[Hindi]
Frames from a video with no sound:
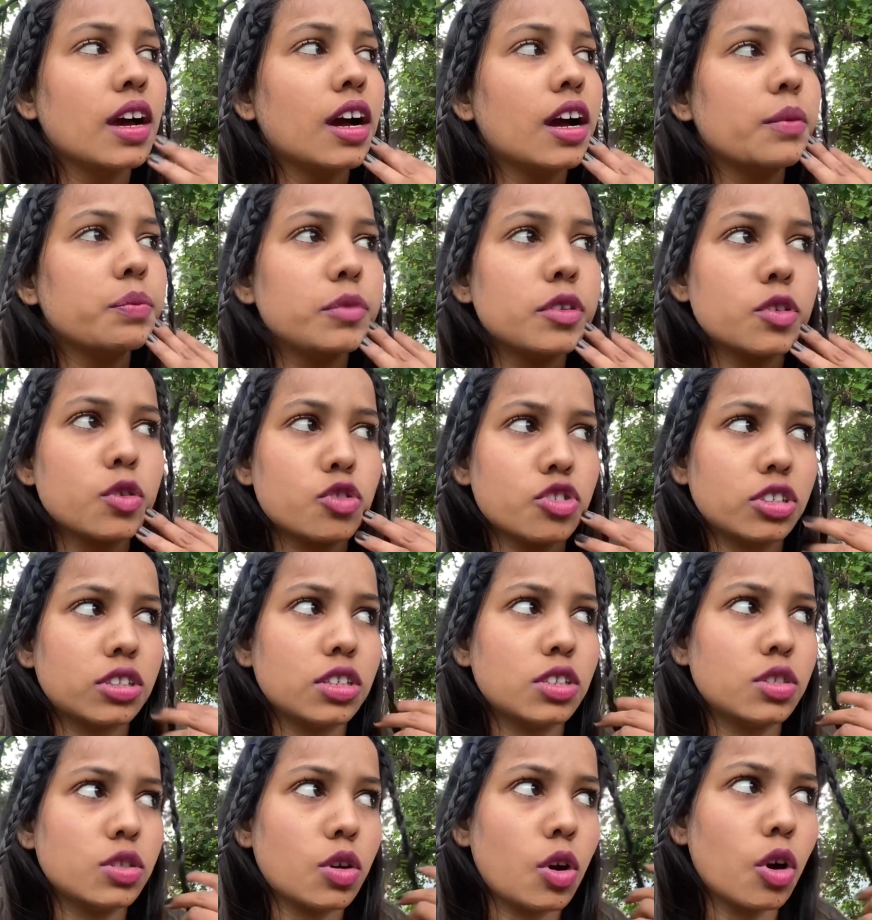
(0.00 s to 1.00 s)
हमने सोचा
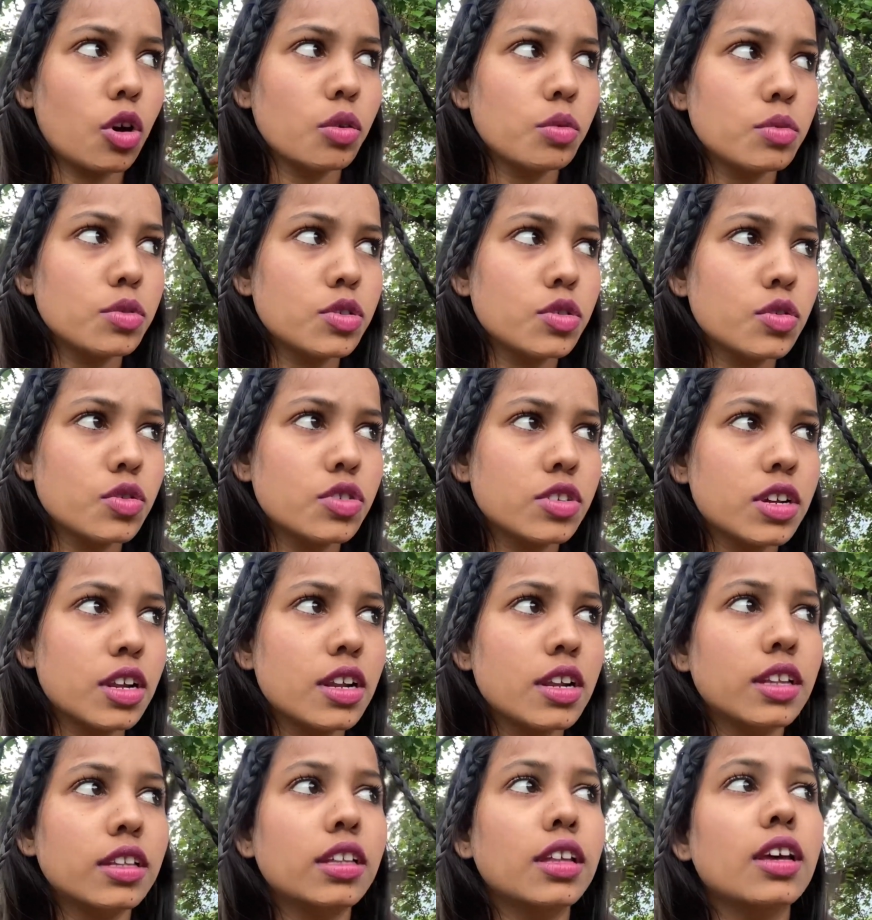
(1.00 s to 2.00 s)
था सॉन्ग भी शूट कर
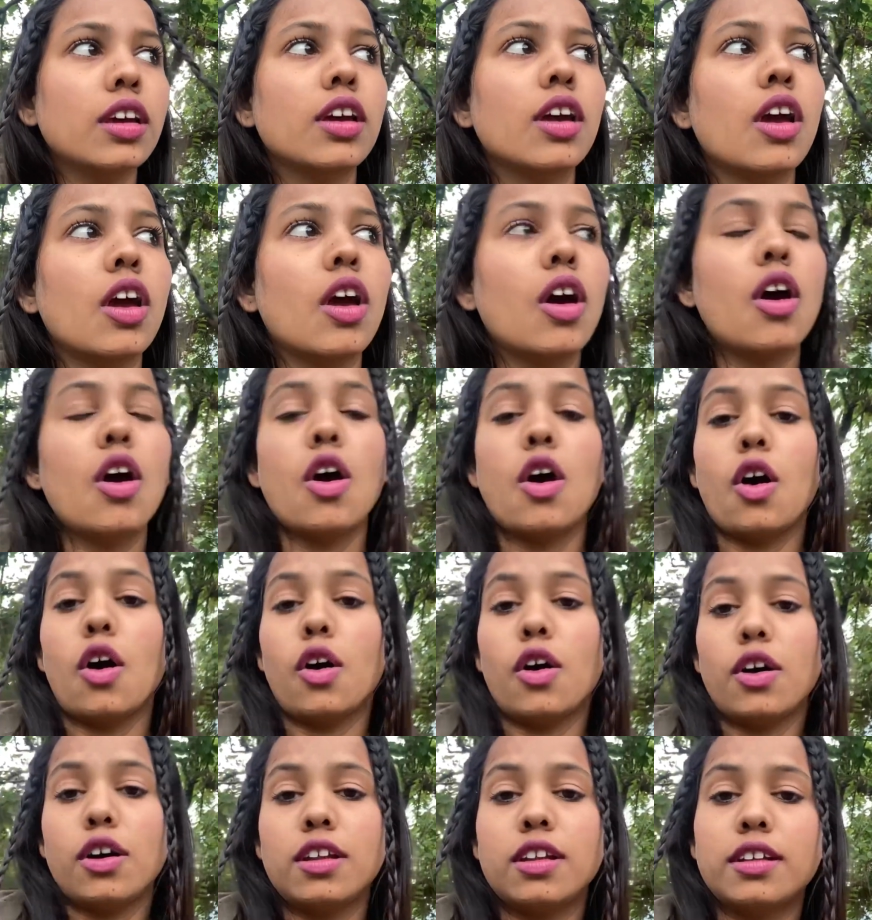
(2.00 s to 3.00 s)
लेते
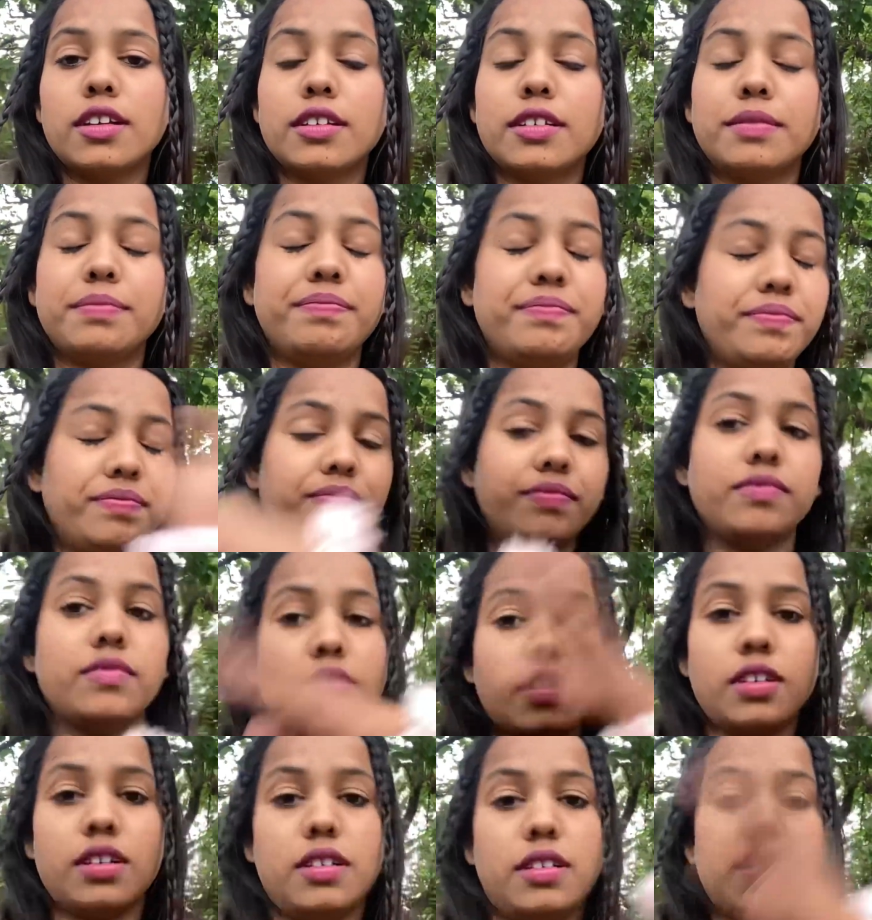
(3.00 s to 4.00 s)
और
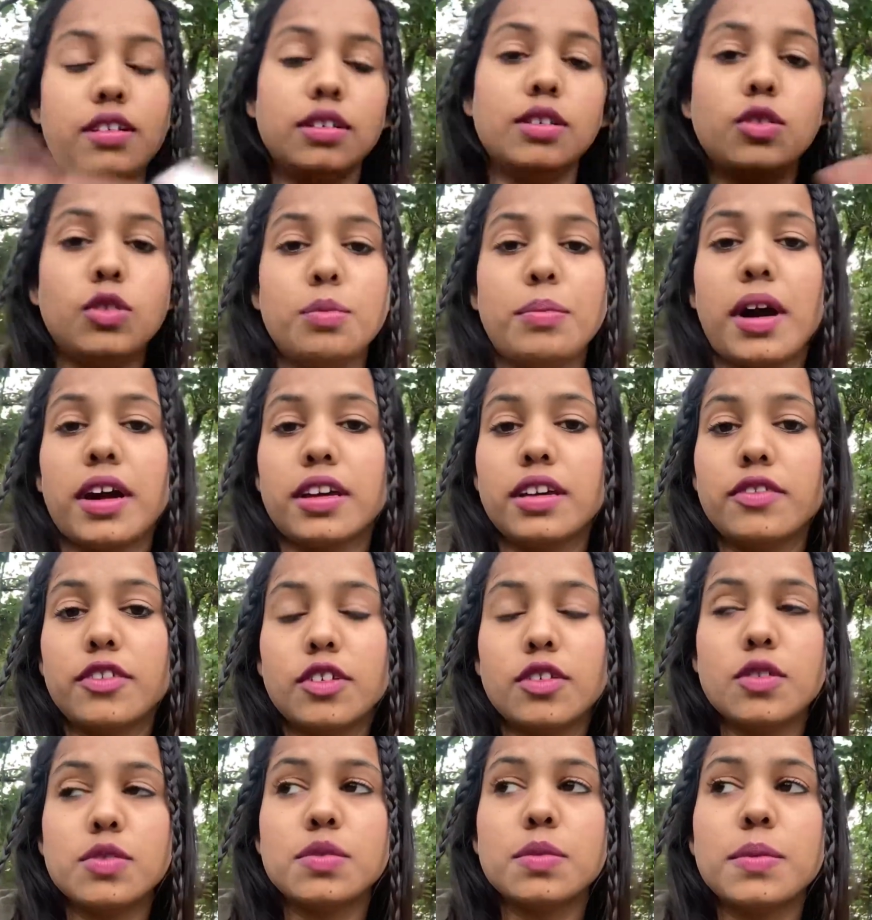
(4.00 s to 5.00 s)
यू नो बाकी
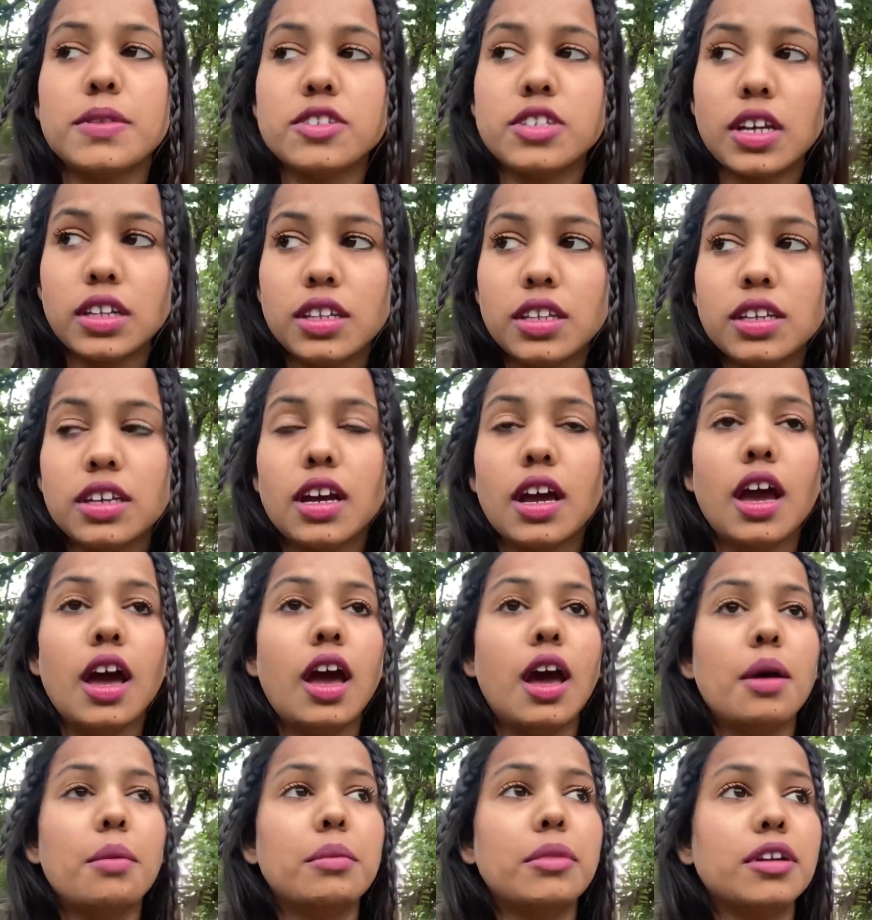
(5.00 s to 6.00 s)
वीडियोज़ भी बन जाती
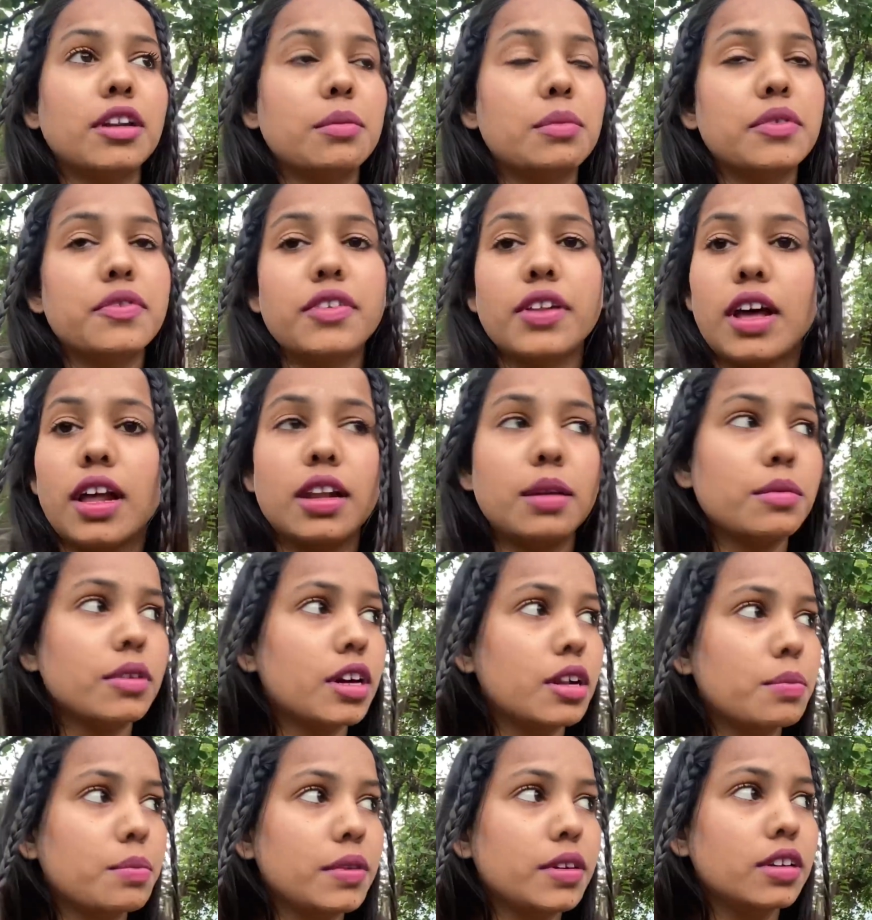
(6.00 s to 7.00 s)
बट अभी फ़िलहाल हम
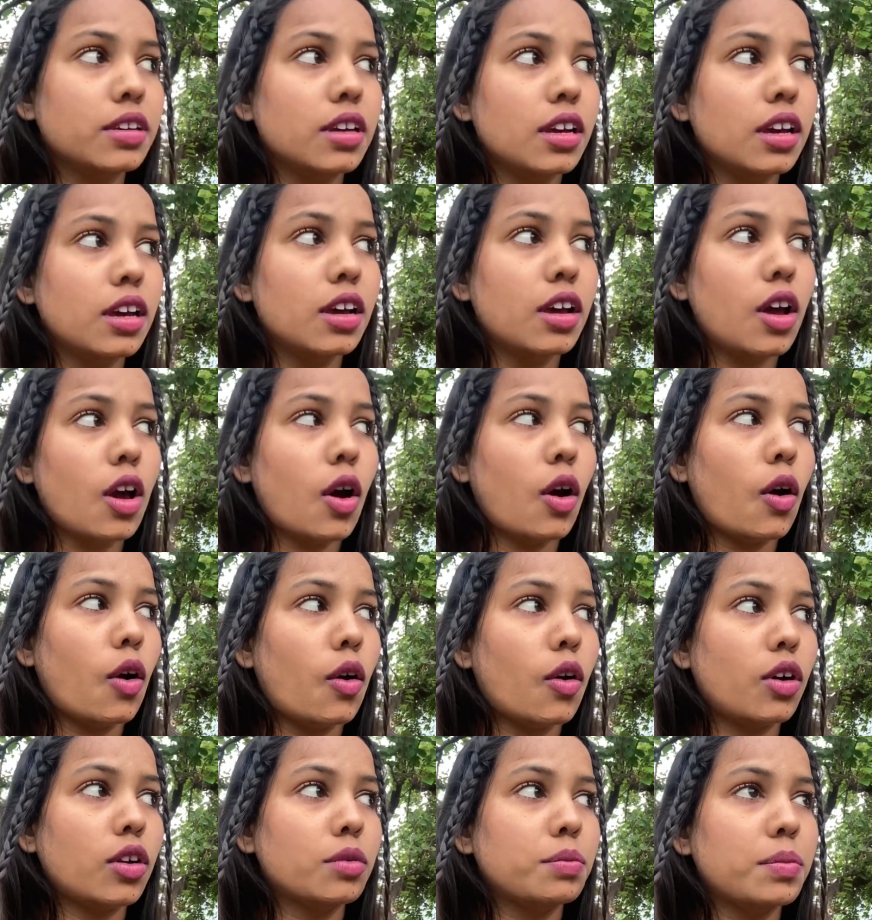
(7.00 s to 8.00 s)
घर पे ही हैं
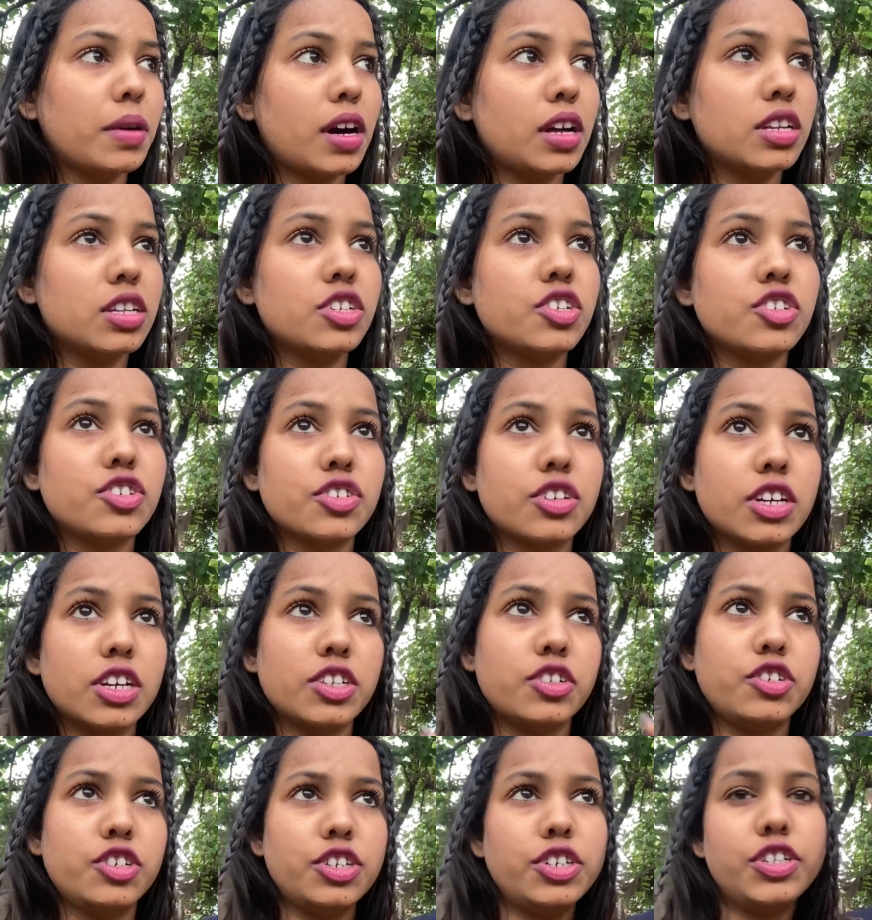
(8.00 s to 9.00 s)
और बारिश के
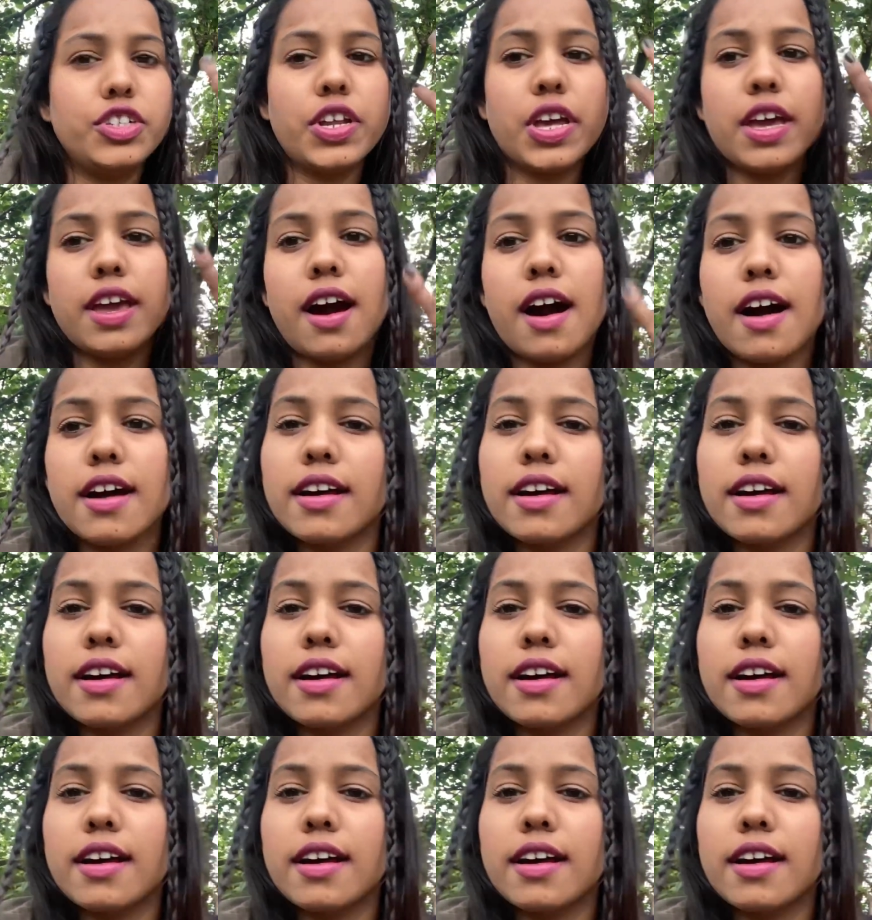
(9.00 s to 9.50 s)
छीटे आ